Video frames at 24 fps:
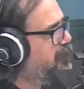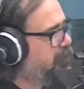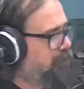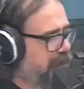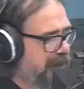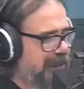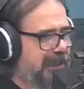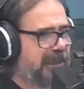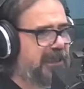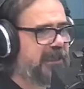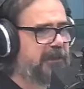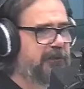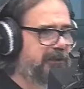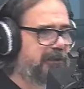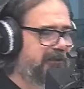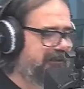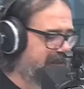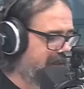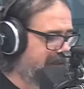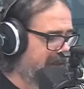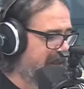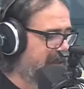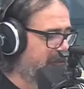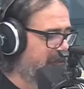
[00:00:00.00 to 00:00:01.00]
porque la
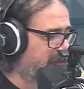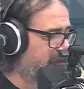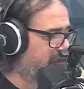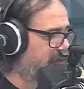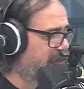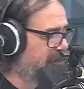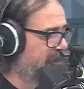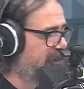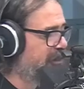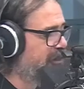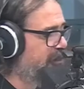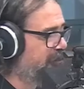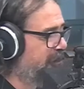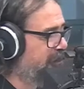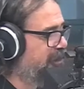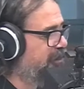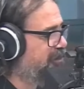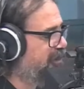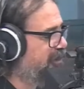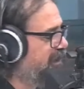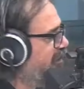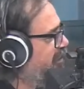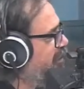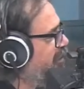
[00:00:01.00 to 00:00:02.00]
diversidad y la evolución de los
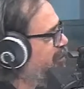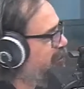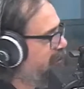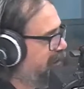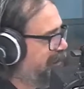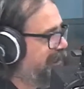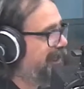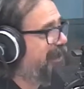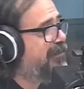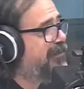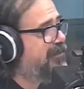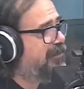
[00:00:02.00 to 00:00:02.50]
vinos ya te obliga.